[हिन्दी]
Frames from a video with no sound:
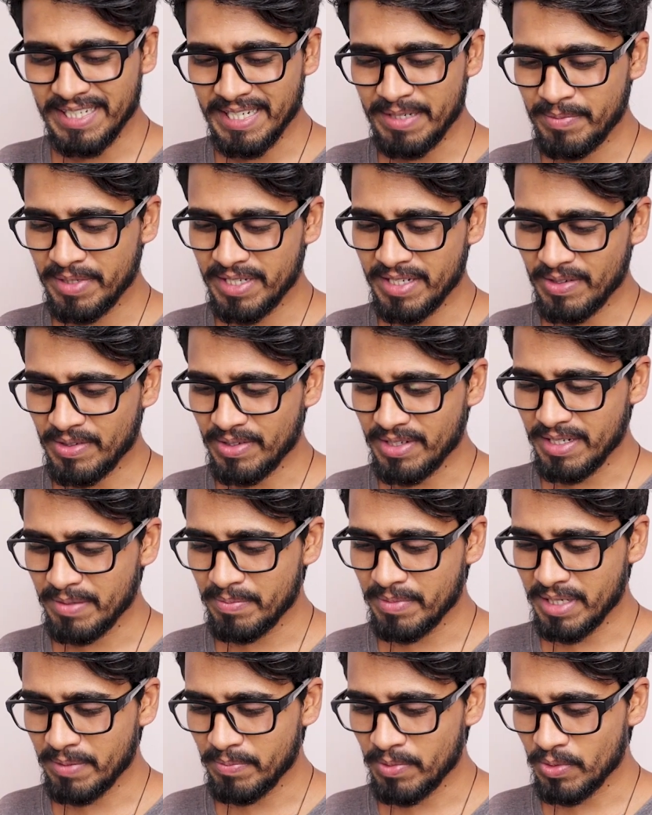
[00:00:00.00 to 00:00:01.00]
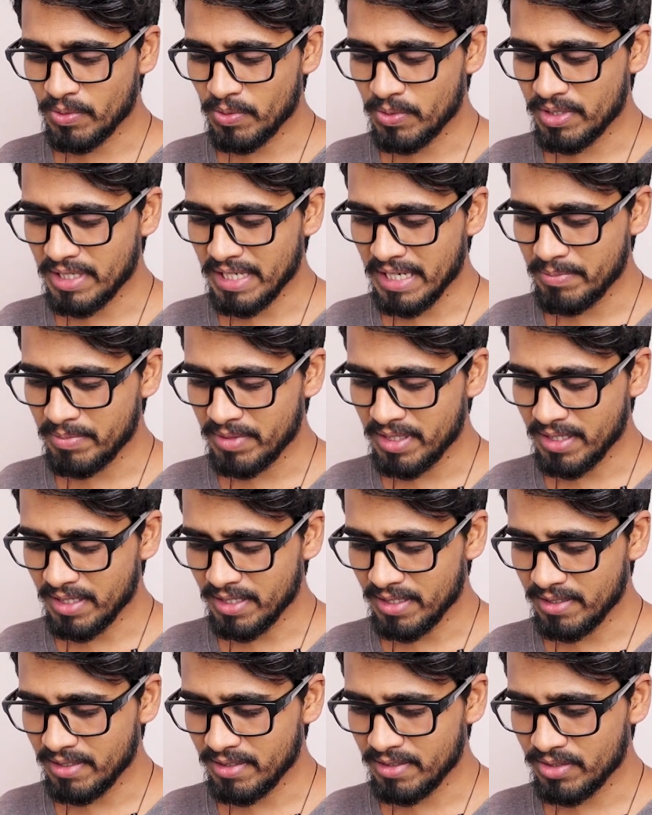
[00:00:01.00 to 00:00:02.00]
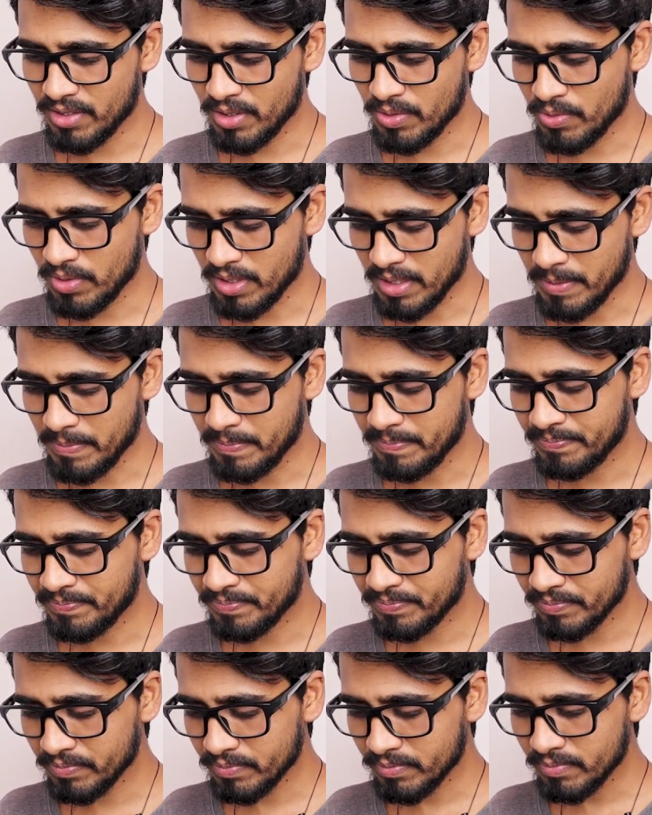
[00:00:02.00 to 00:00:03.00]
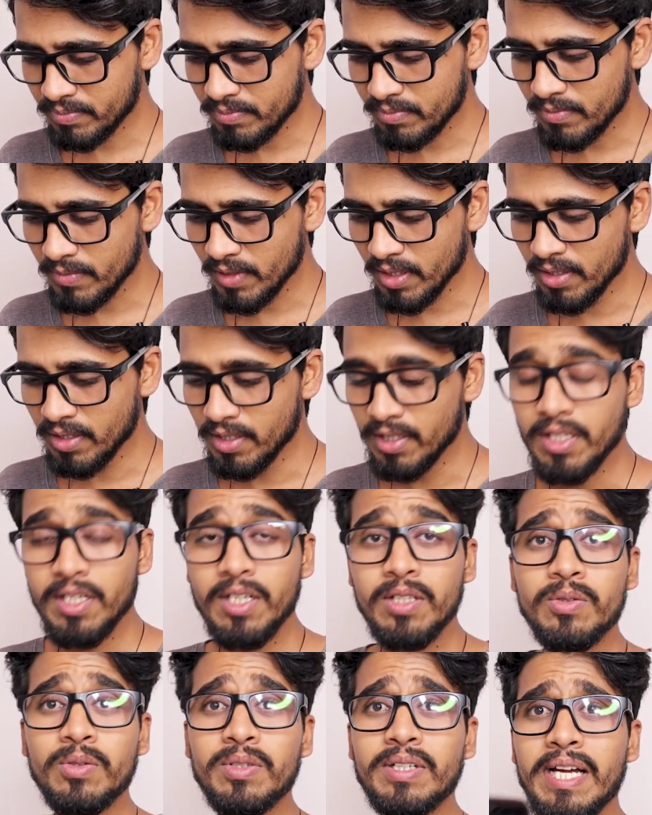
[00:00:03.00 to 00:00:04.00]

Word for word: टाइम क्या हो रहा है मैं आप लोग को टाइम दिखा देना चाहूँगा तो